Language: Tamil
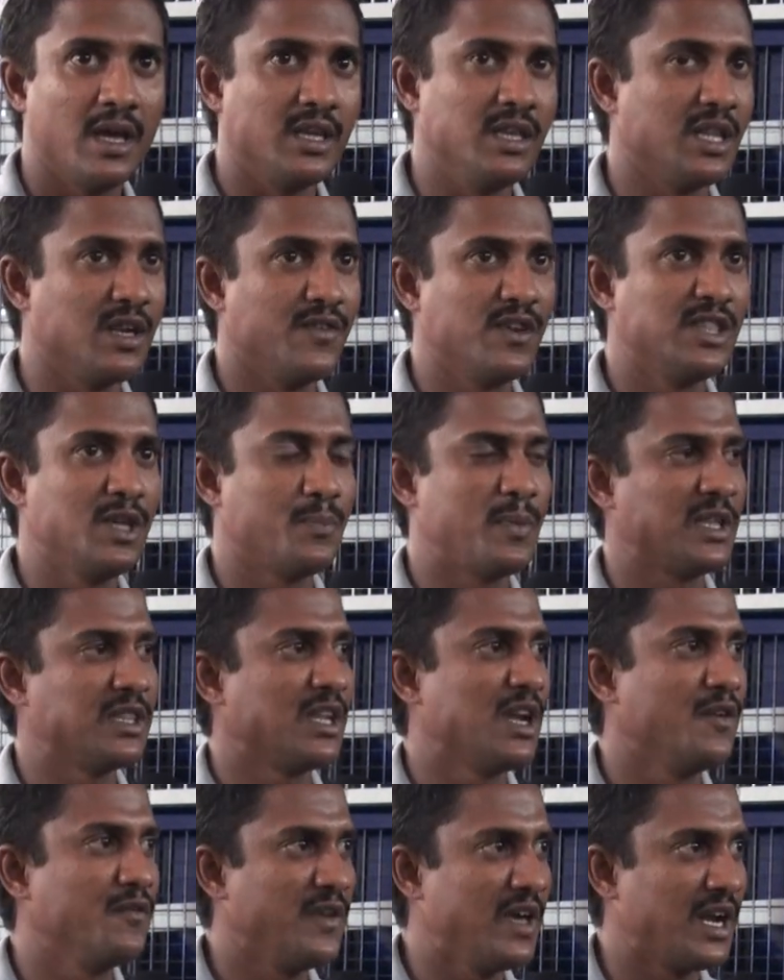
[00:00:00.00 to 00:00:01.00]
இதில் வந்து
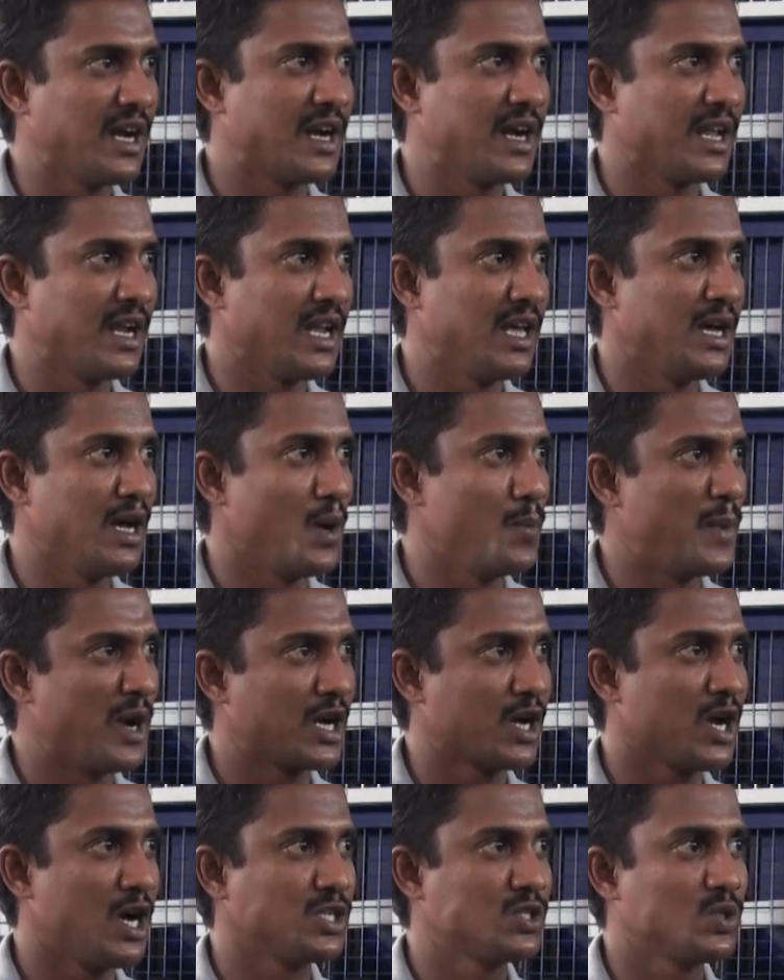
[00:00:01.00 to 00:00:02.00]
பார்த்திங்கன்னா வேர்க்கடலை
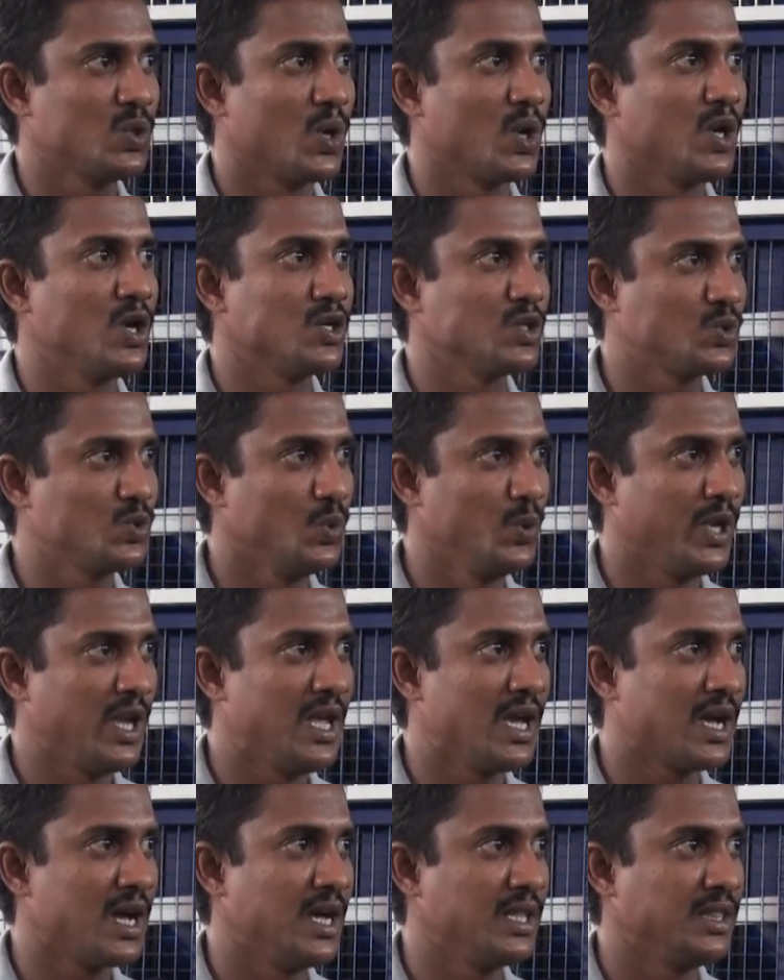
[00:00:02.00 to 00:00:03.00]
மக்காச்சோளம்
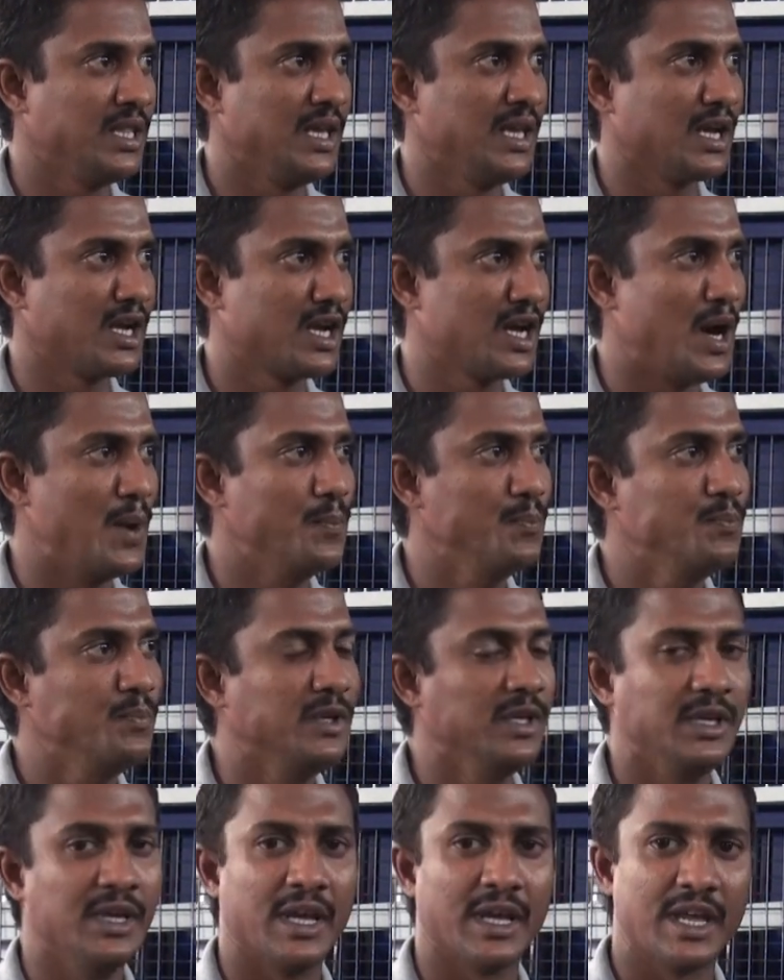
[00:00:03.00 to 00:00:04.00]
சூரியகாந்தி
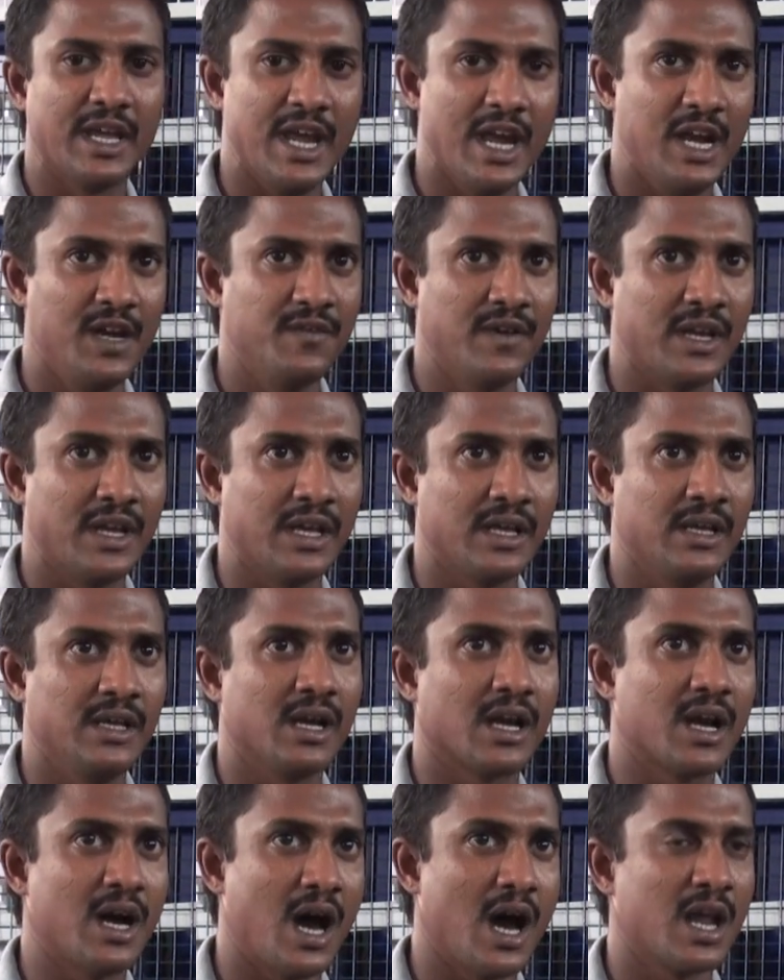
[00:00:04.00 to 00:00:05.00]
கம்பு கேழ்வரகு
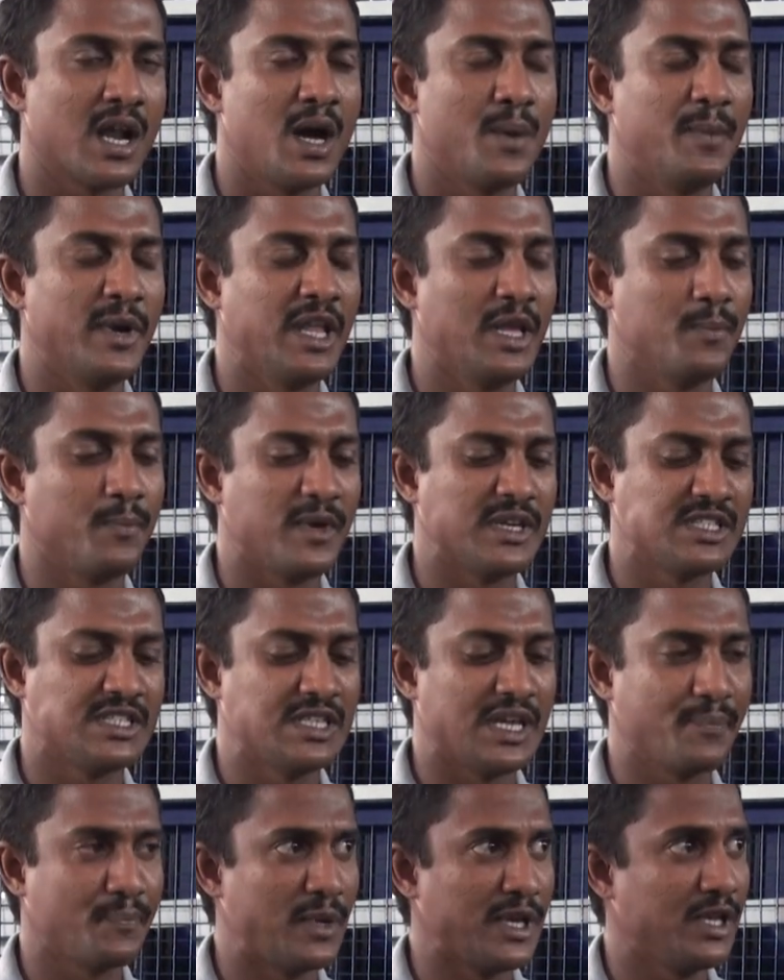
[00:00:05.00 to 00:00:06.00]
காராமணி
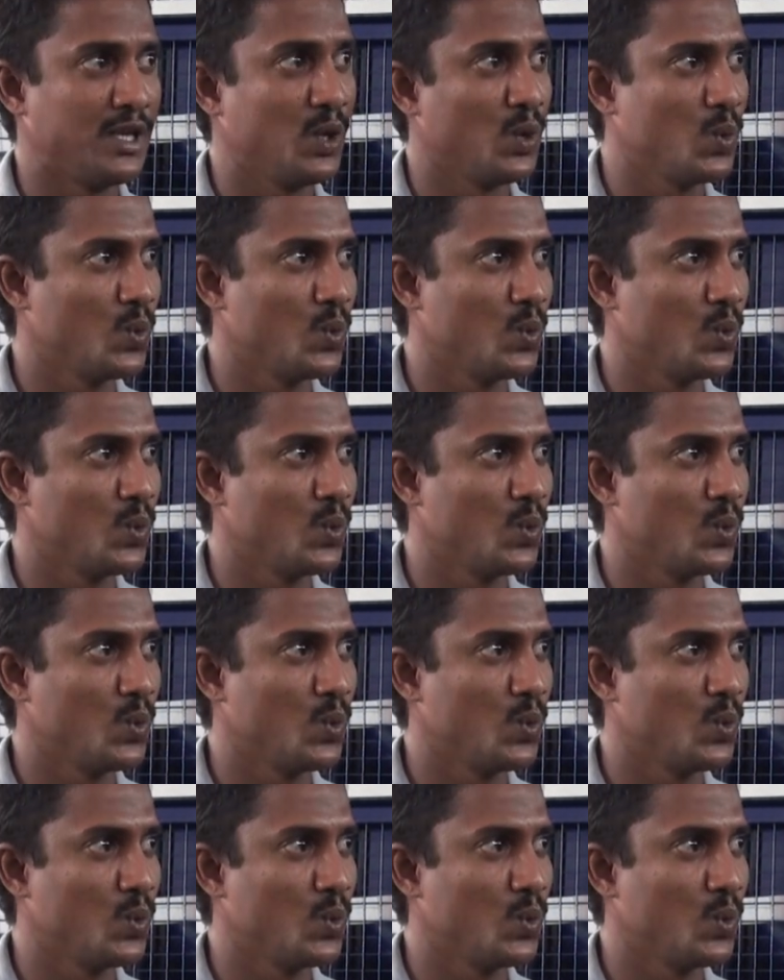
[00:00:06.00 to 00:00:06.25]
பச்சைப்பயிறு